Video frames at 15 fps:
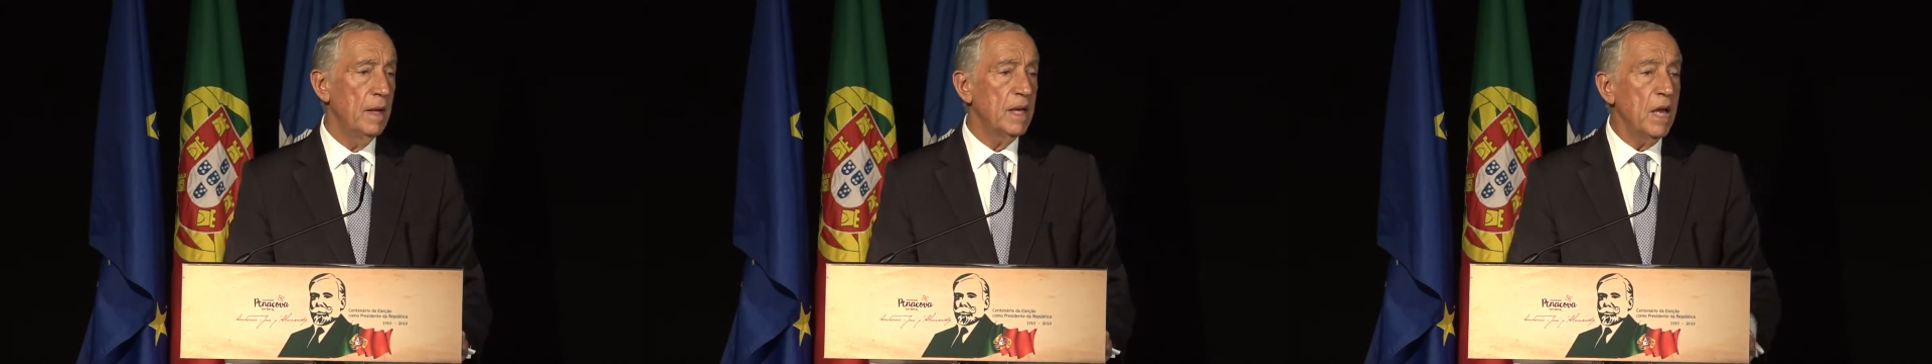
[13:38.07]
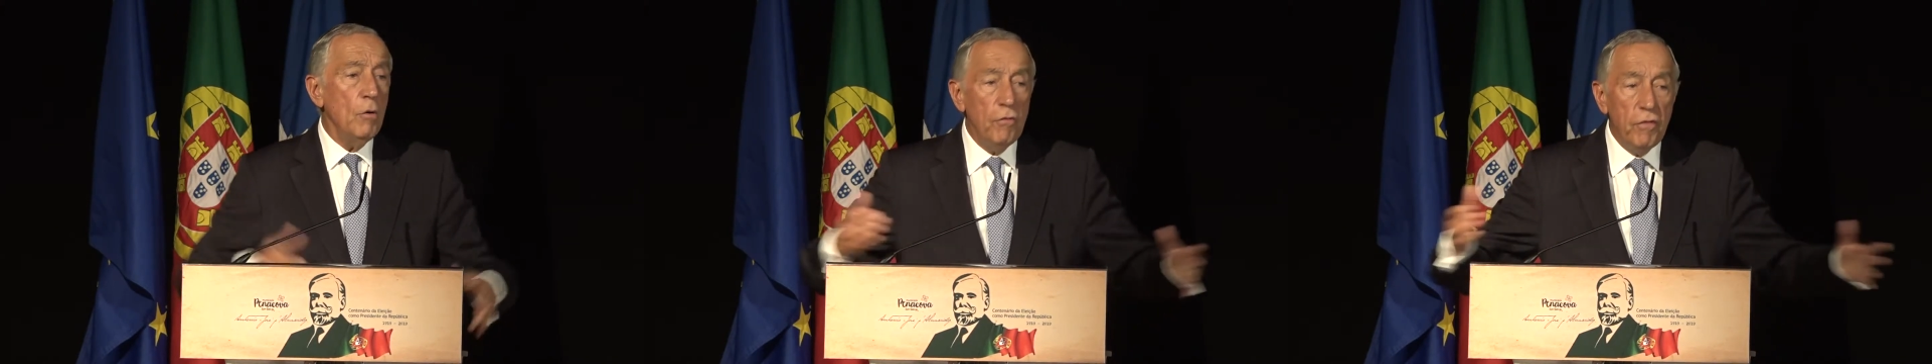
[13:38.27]

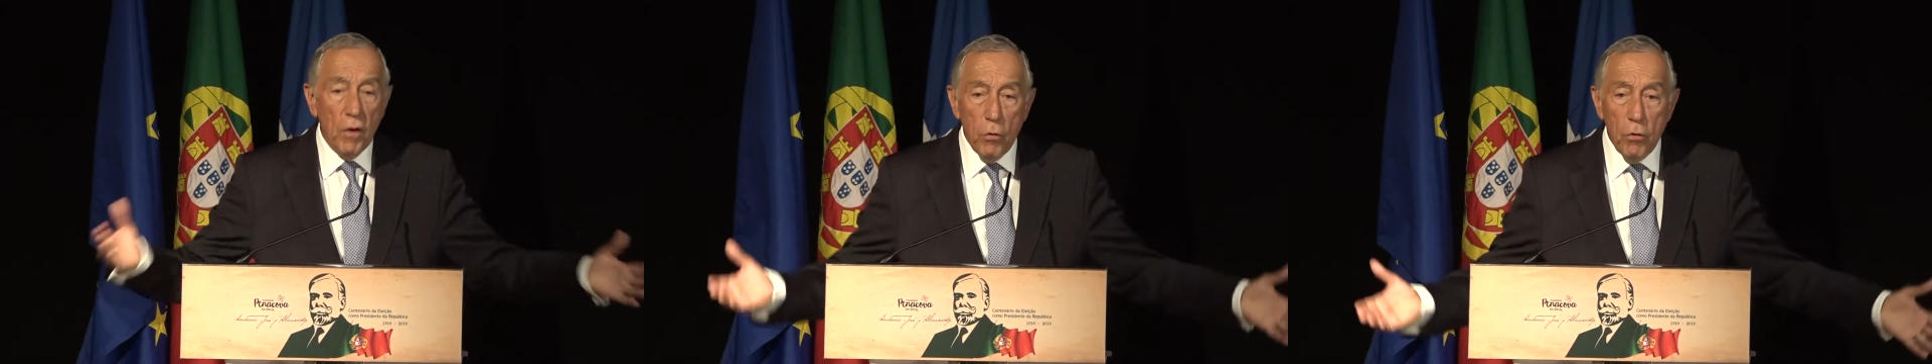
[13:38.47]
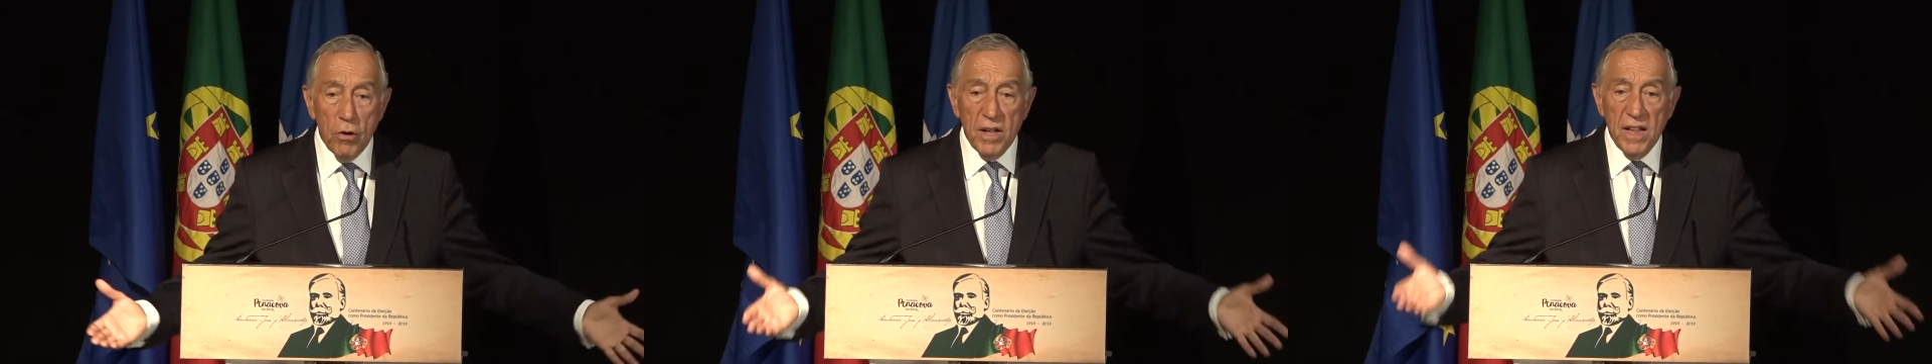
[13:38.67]
que é um
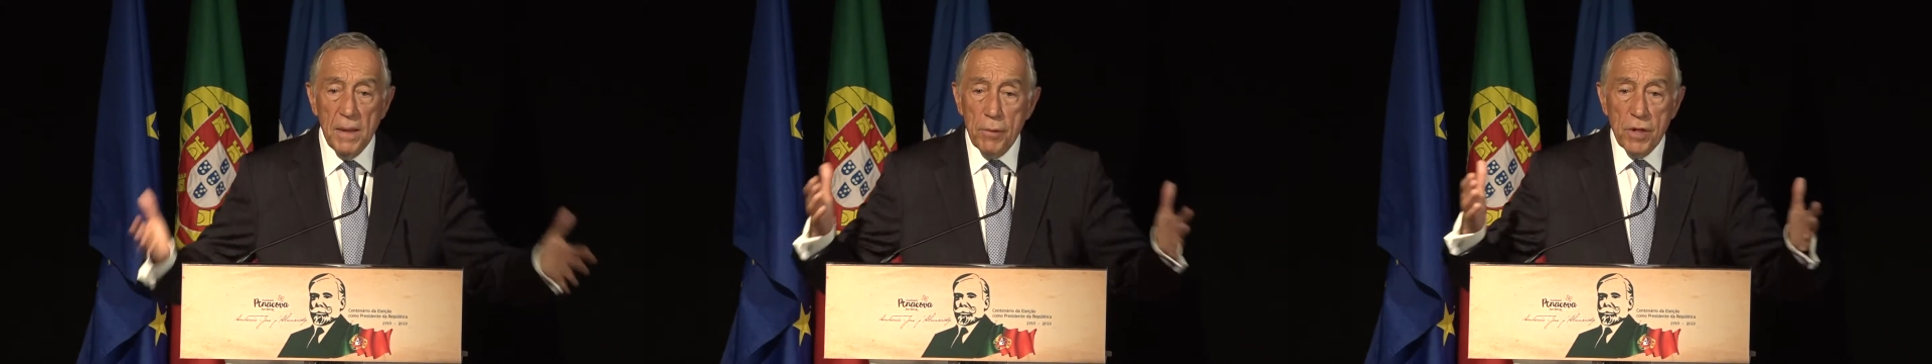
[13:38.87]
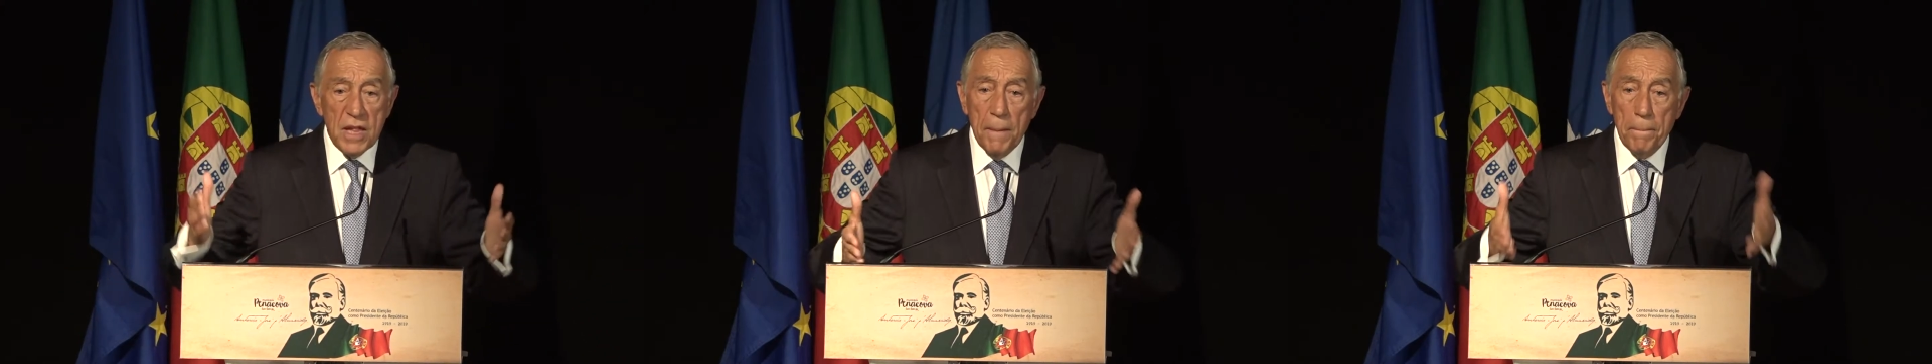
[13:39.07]
valor que
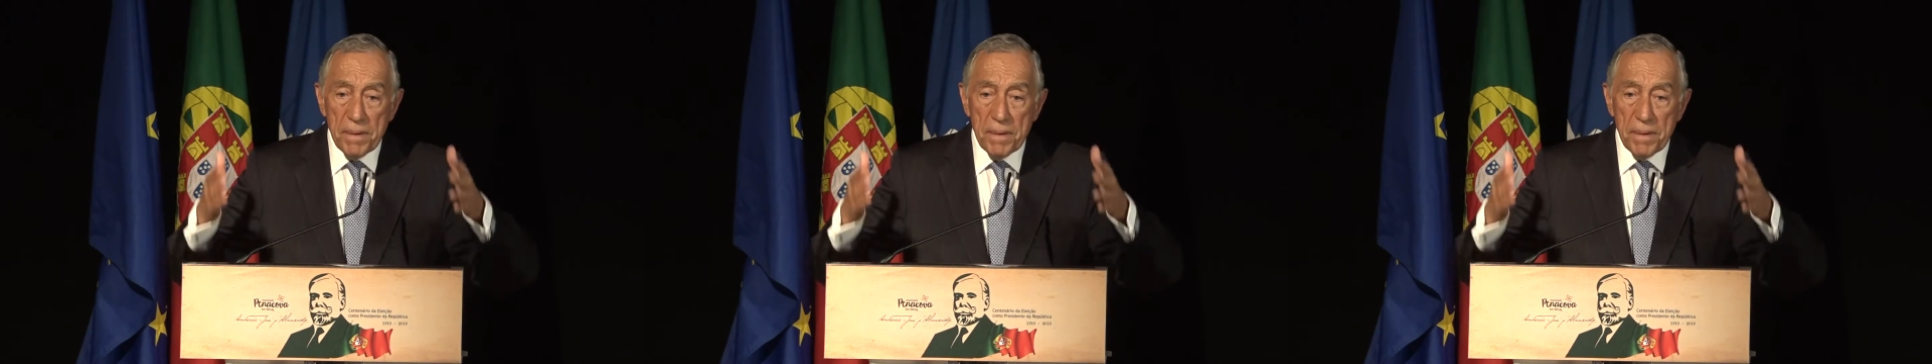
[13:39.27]
temos de ter